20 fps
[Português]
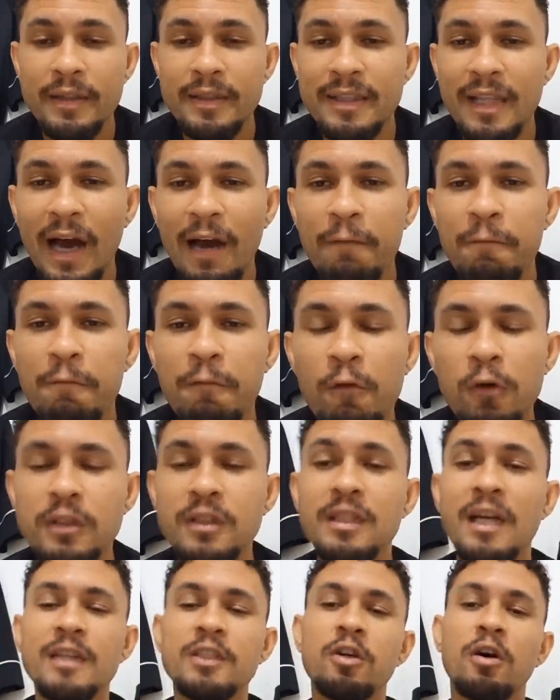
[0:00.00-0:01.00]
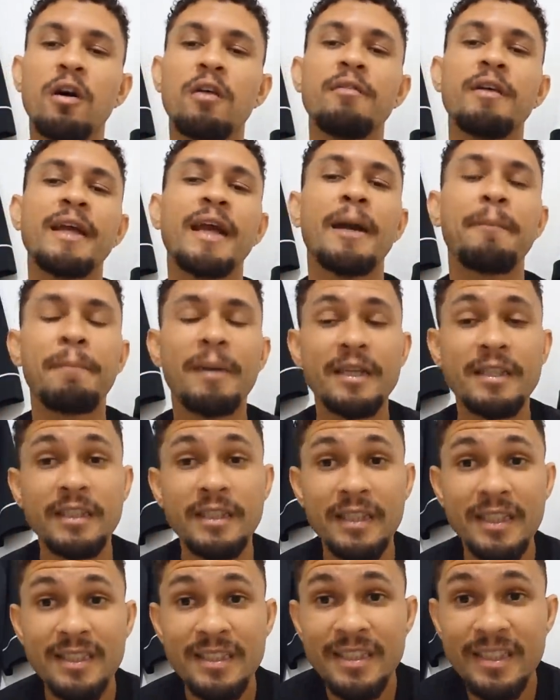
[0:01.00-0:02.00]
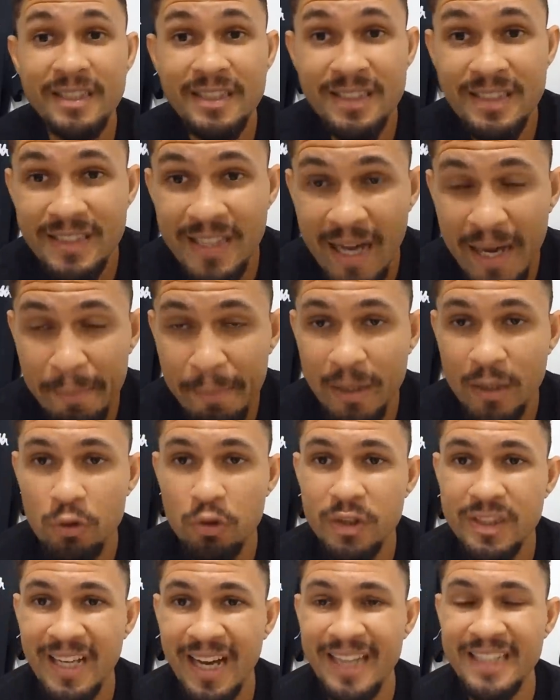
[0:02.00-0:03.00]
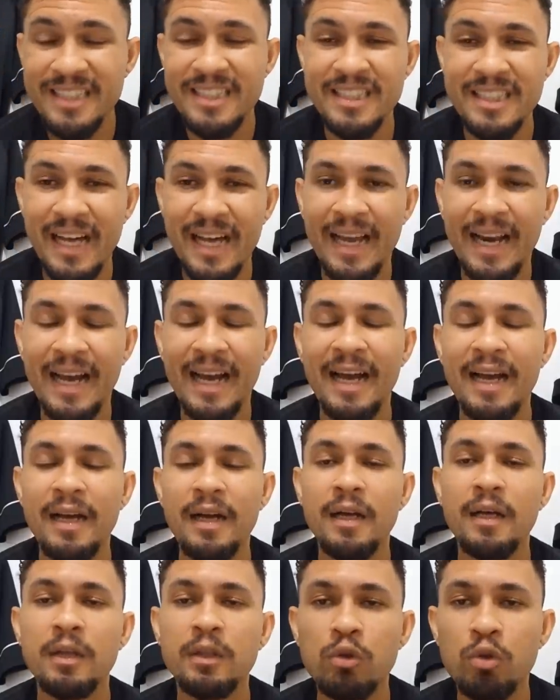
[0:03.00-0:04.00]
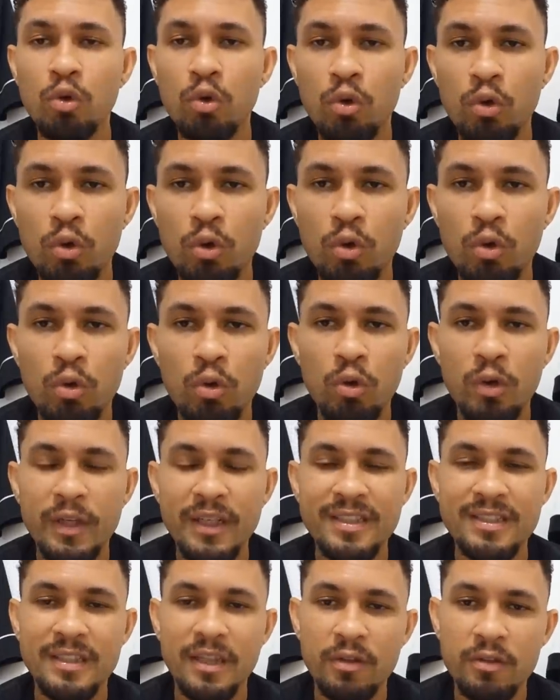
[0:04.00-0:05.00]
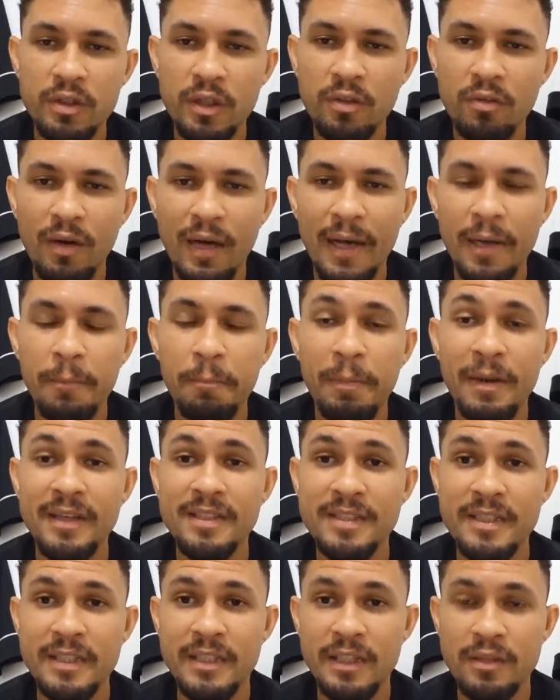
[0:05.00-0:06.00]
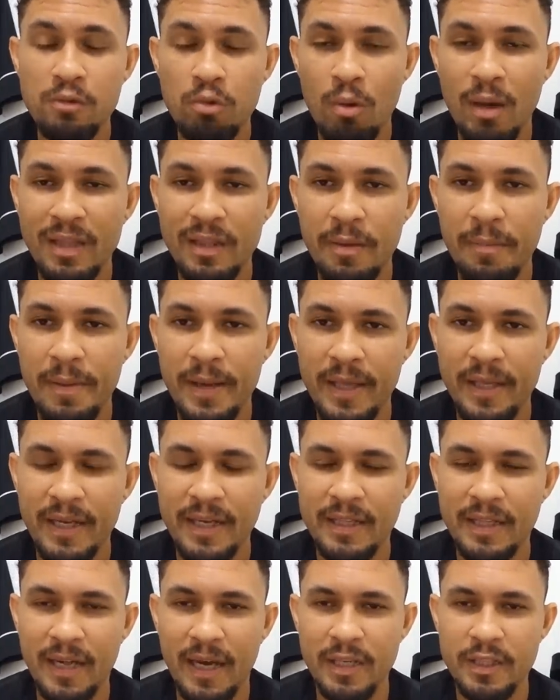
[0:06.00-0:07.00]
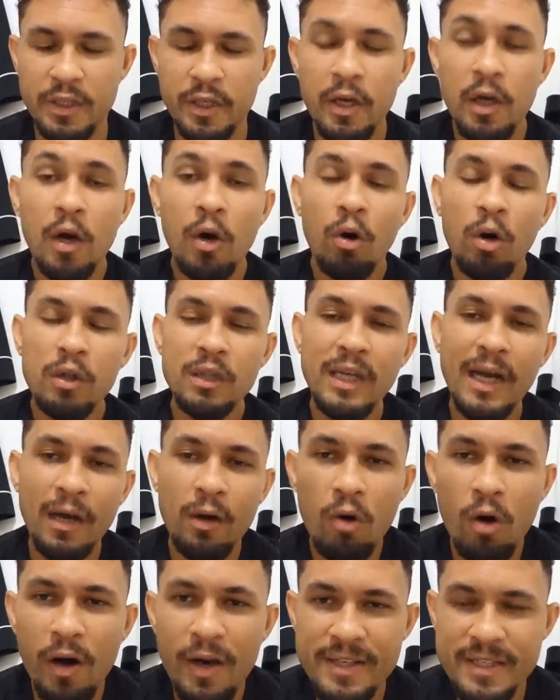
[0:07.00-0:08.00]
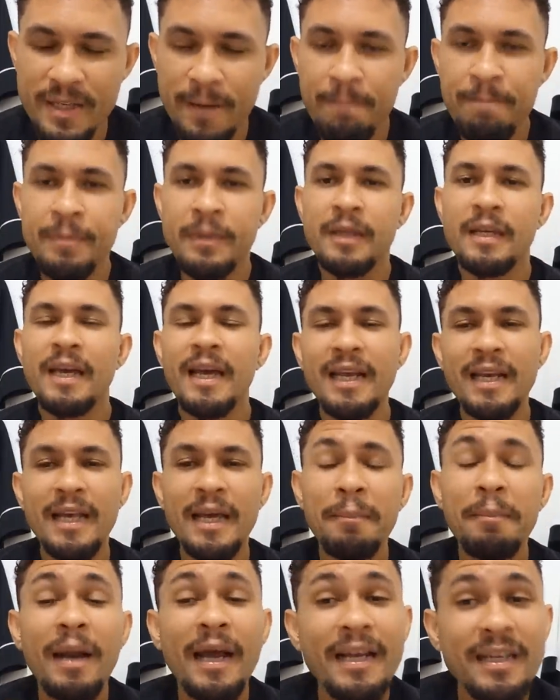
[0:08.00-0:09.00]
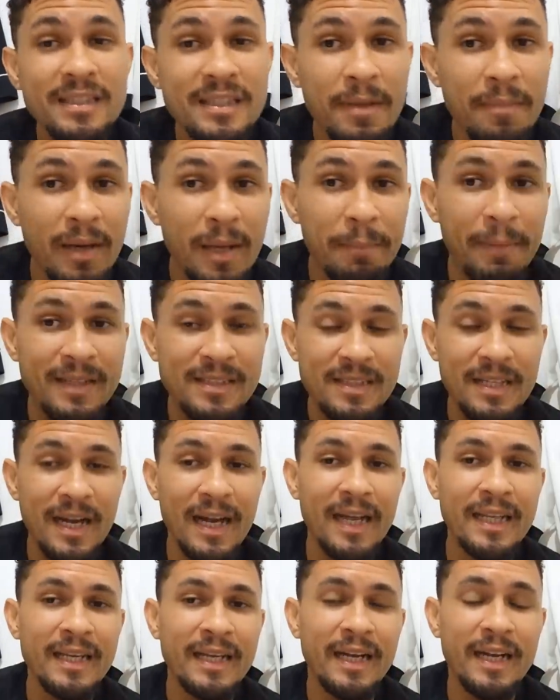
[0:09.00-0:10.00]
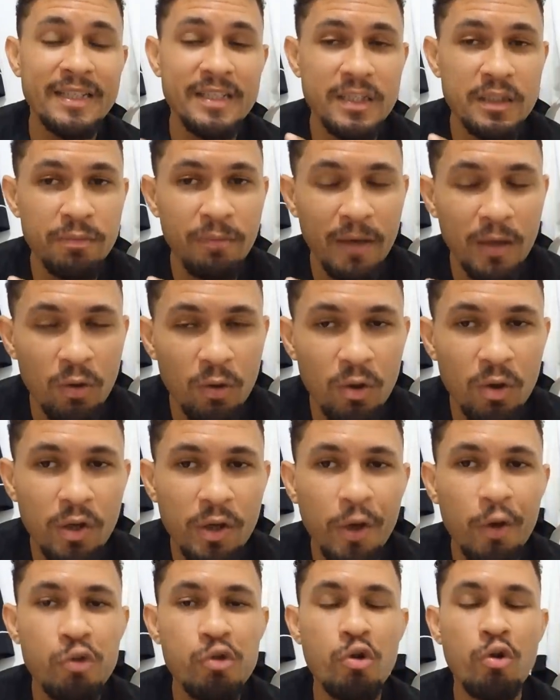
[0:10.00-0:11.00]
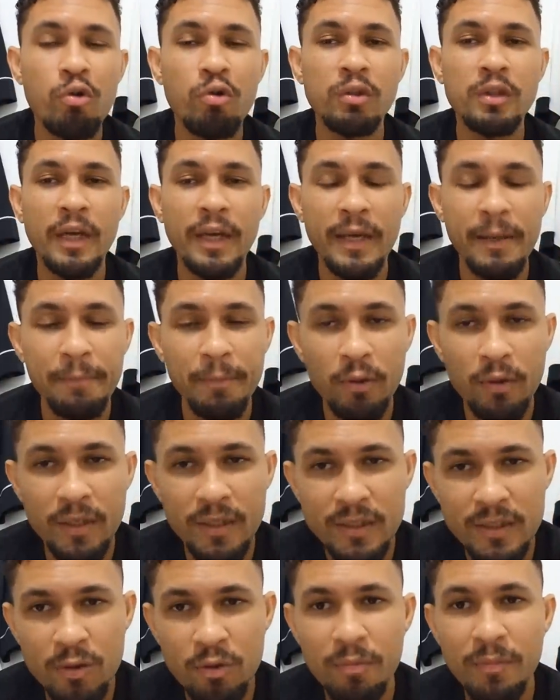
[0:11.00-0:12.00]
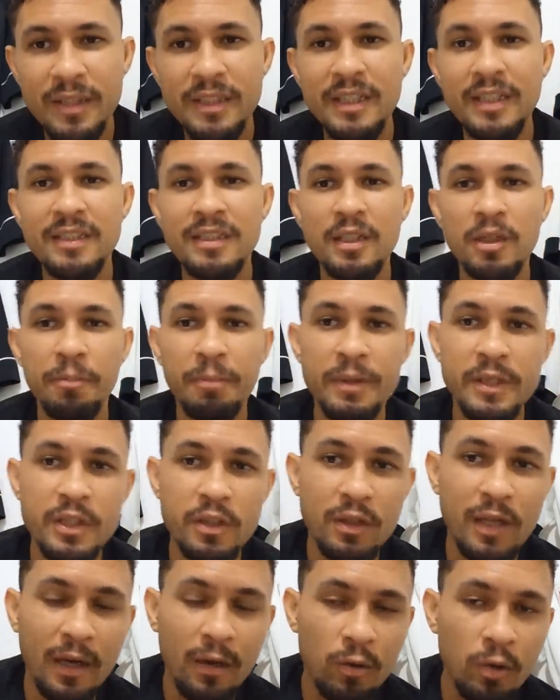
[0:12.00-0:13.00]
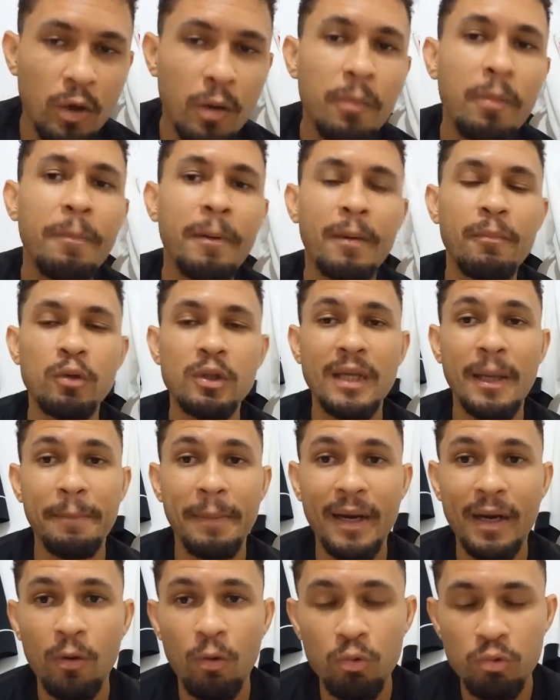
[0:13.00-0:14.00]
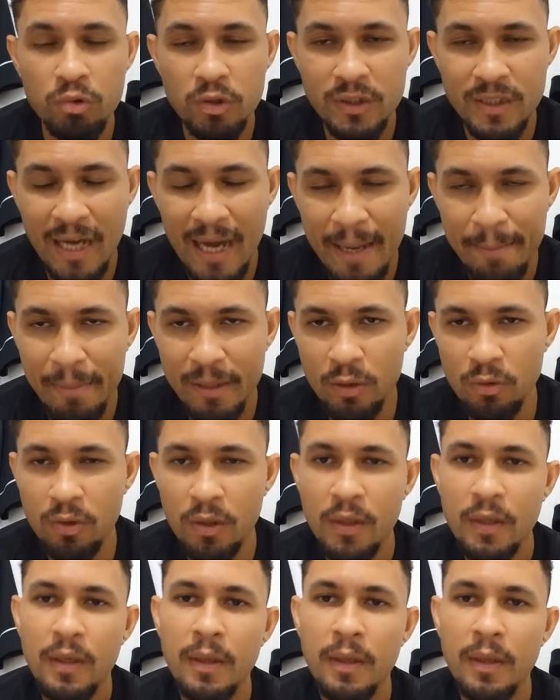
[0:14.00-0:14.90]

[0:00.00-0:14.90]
da Força Jovem, que a partir deste sábado já estará no em São Januário, presente às quatro e meia da tarde. Outra coisa, quem lembra aí semana passada que a gente falou que o jogo contra a equipe do Criciúma tinha sido pedido da Globo para mudar para o sábado?